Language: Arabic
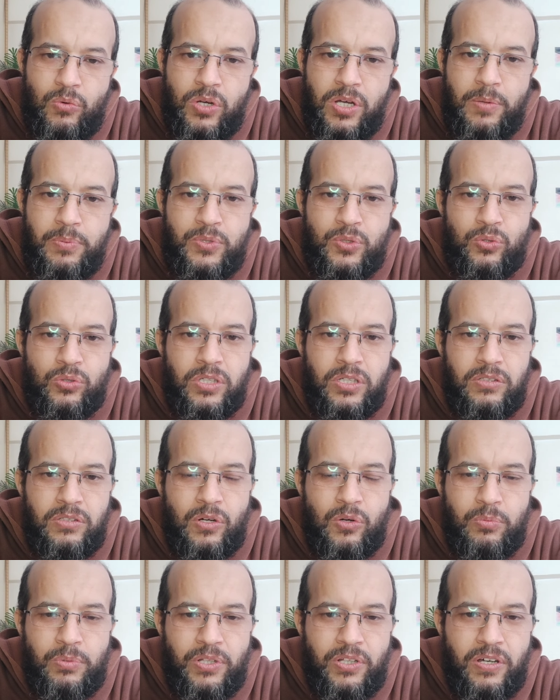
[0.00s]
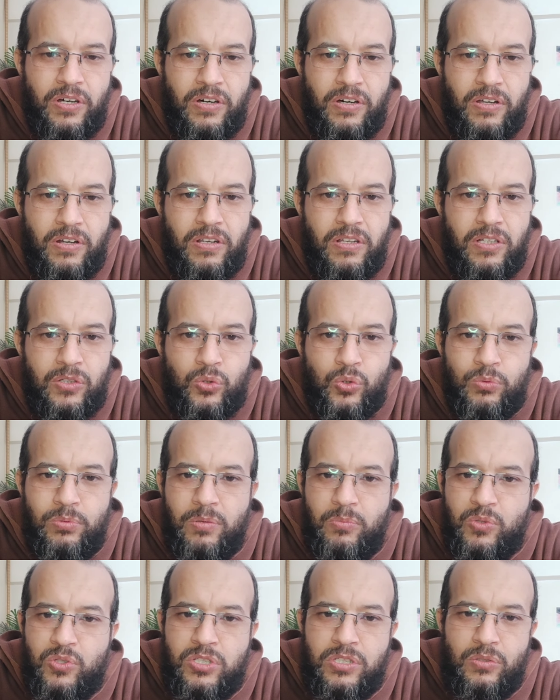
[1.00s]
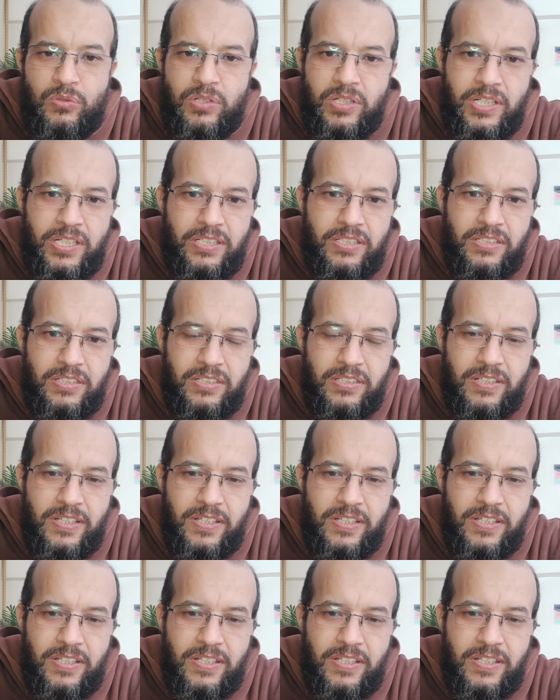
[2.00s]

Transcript: ويبسط يده بالنهار ليتوب مسيء الليل